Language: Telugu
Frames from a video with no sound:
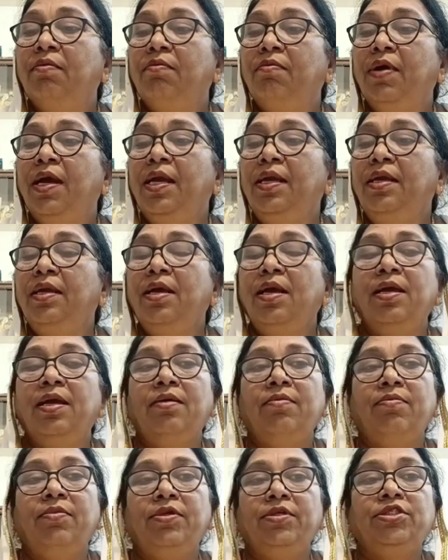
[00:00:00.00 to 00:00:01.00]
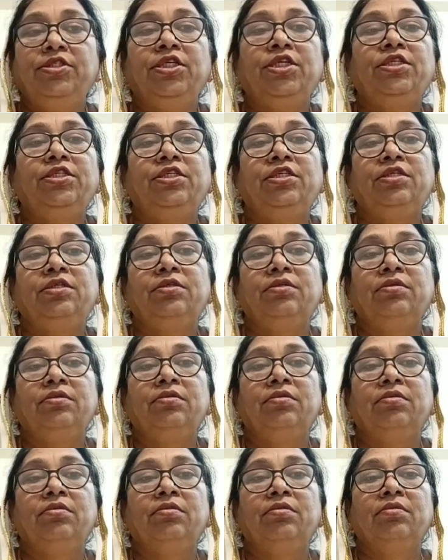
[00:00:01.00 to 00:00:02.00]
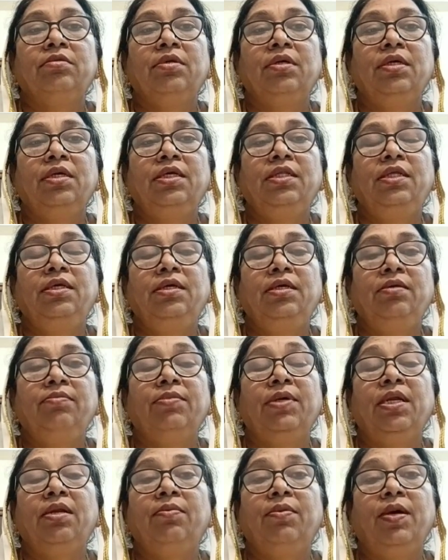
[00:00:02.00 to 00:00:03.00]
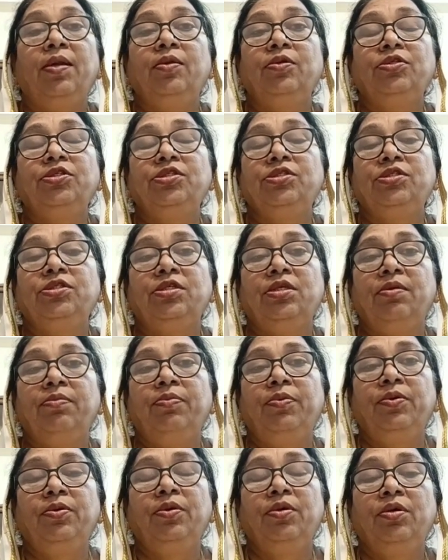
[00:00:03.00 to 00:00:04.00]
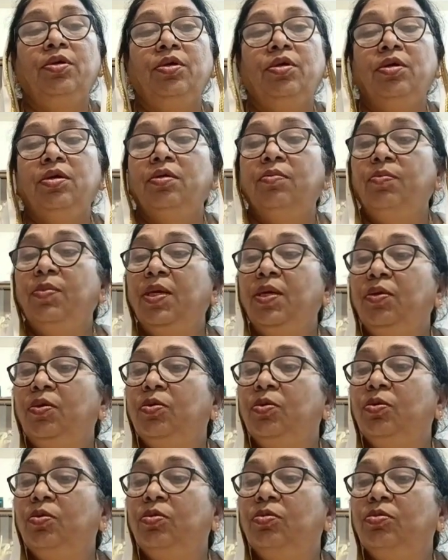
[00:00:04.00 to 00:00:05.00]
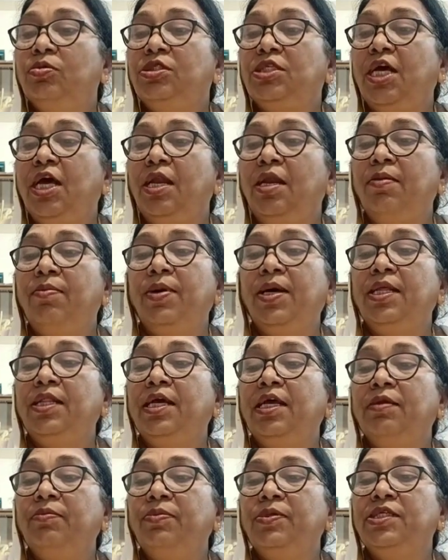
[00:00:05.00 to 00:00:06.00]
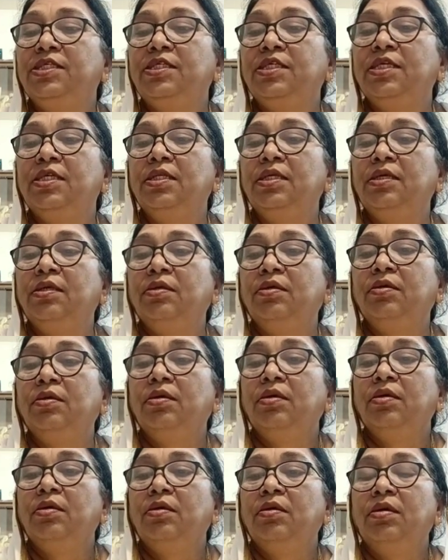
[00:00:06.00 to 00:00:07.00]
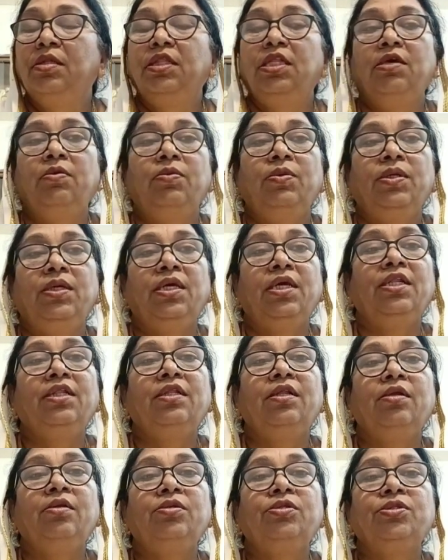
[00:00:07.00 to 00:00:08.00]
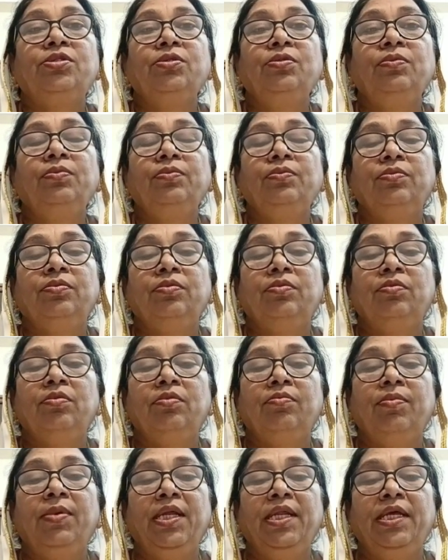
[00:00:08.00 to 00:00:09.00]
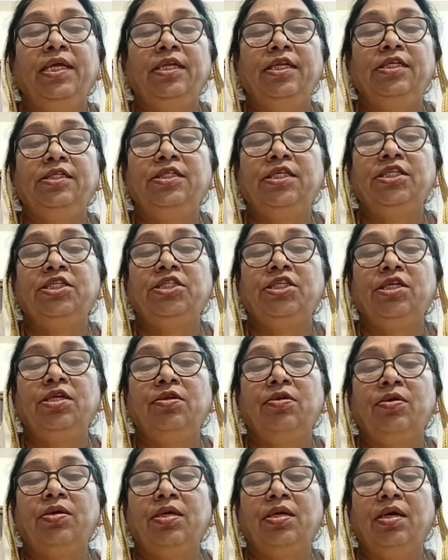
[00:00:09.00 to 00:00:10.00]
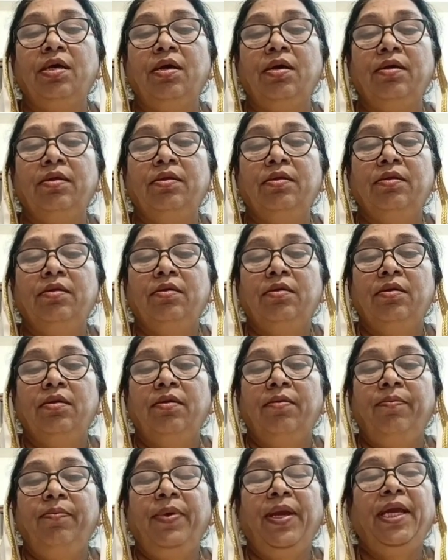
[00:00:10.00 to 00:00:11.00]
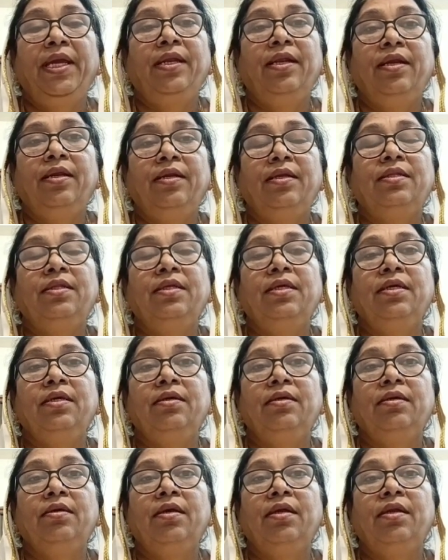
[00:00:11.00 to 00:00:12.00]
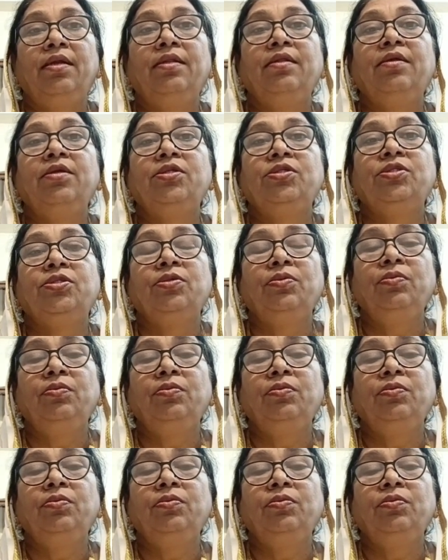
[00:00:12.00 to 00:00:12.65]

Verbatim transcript: వై ఐఎమ్ రిజెక్టెడ్ ఇది మనం ఆలోచించినప్పుడు మనకు చాలా బాధ అనిపిస్తుంది దేవునికి ఏం తెలుసు మరి రిజెక్షన్ యొక్క పెయిన్ అనేది ఎట్లా తెలుసు